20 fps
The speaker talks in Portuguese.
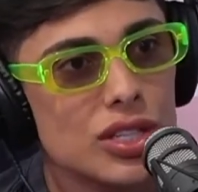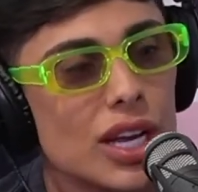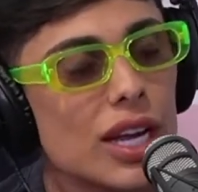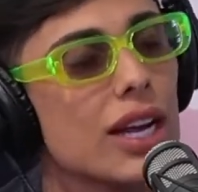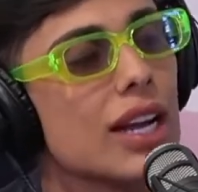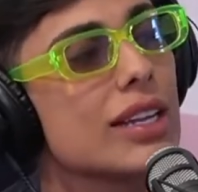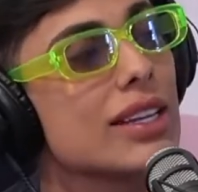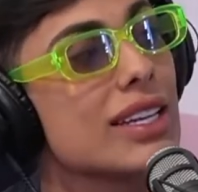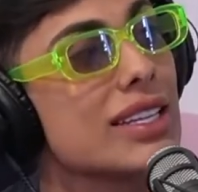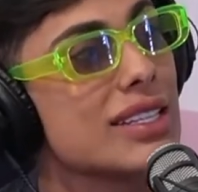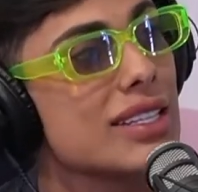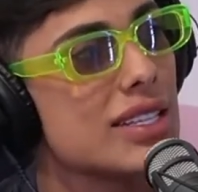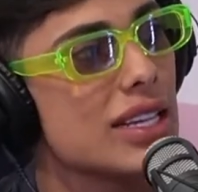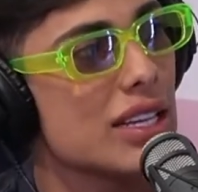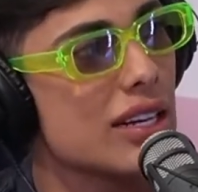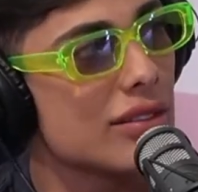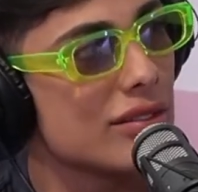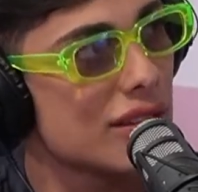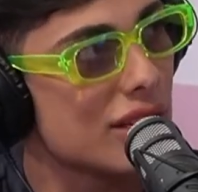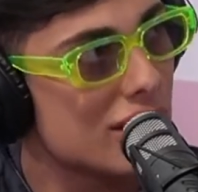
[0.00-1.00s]
E aí, na
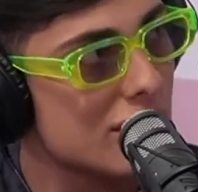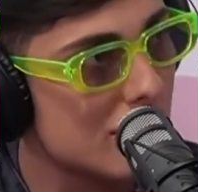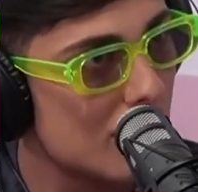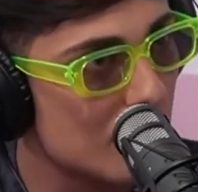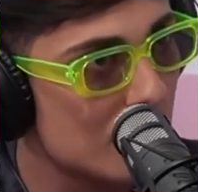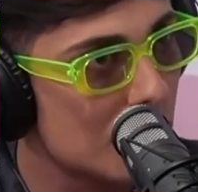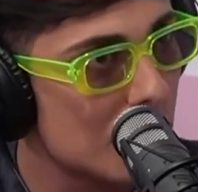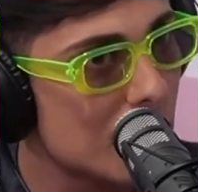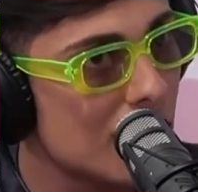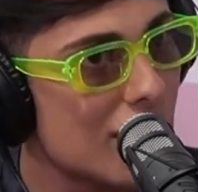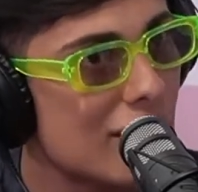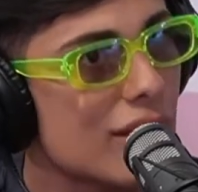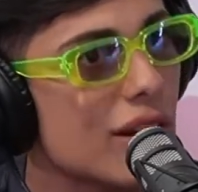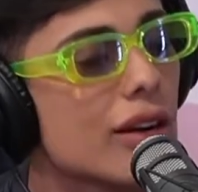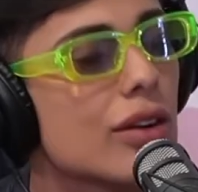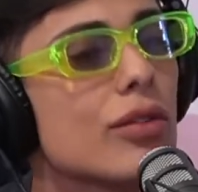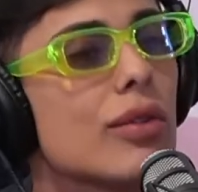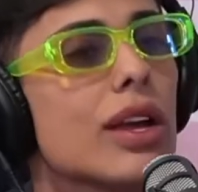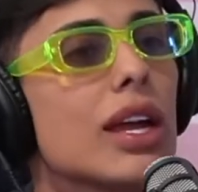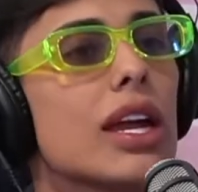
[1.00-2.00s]
terceira vez que eu fui gravar
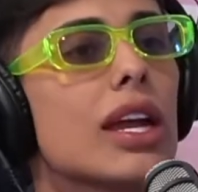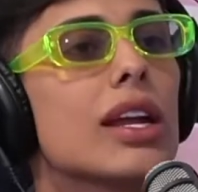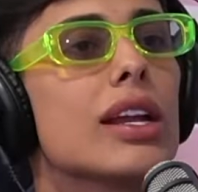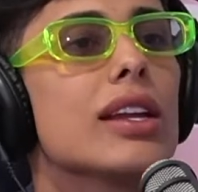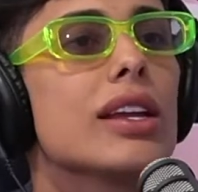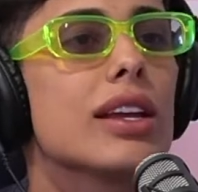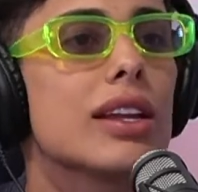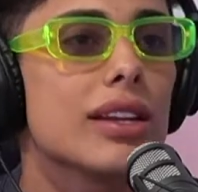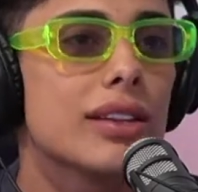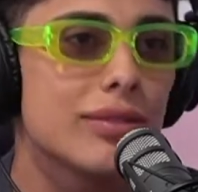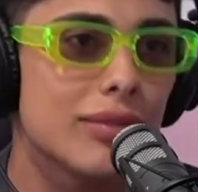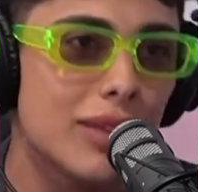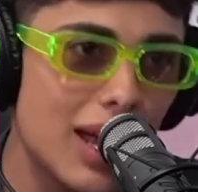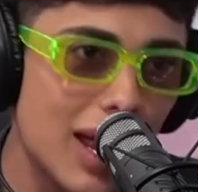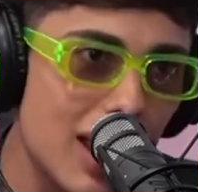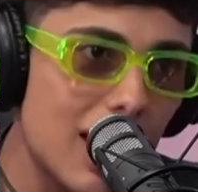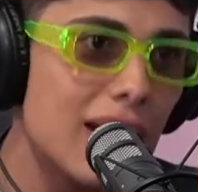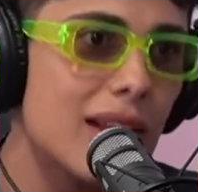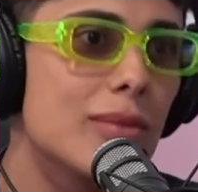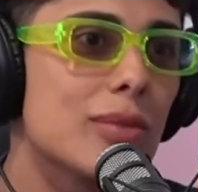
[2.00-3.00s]
com ele, ele
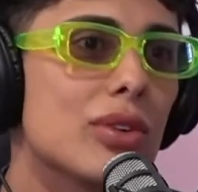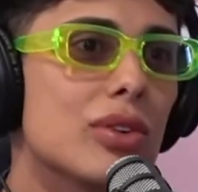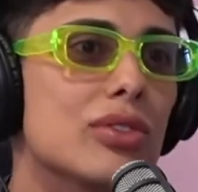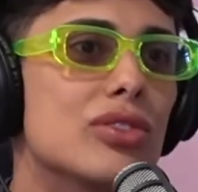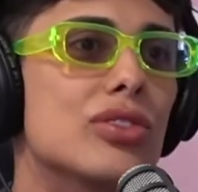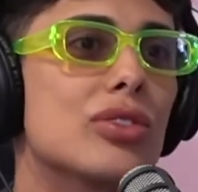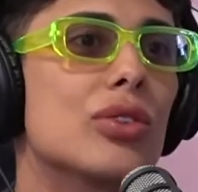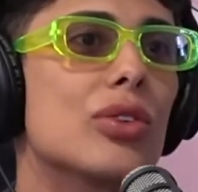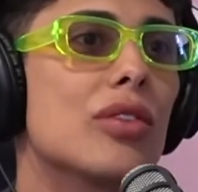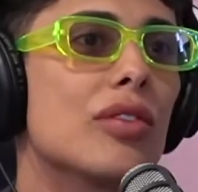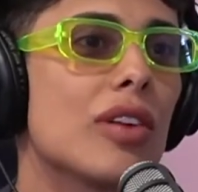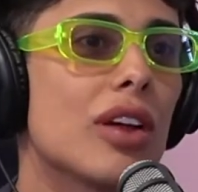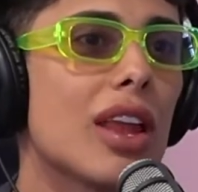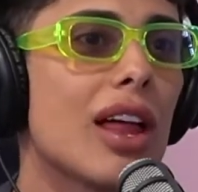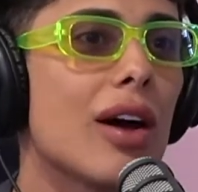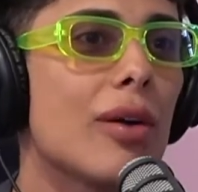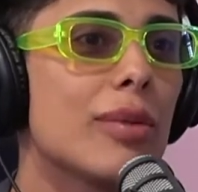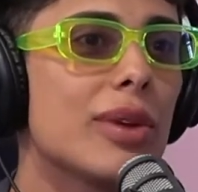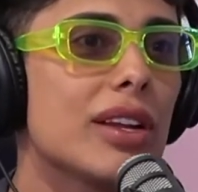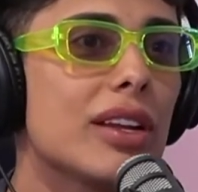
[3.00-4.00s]
relembrou de novo. Olha
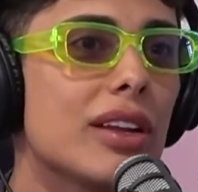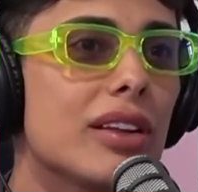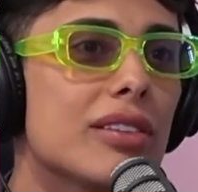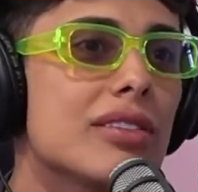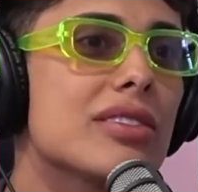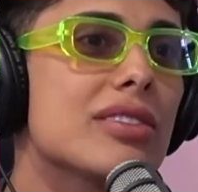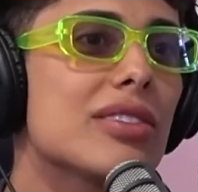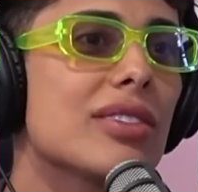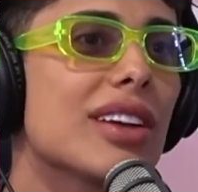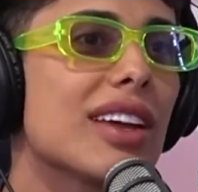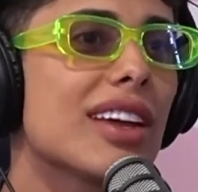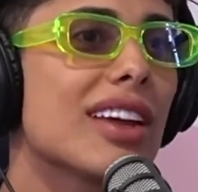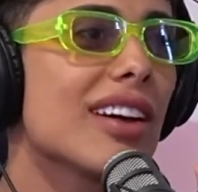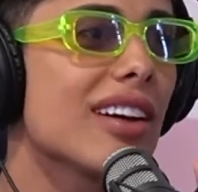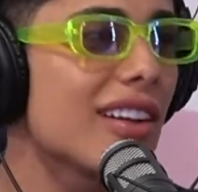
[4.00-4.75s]
lá, o menino, não sei o quê.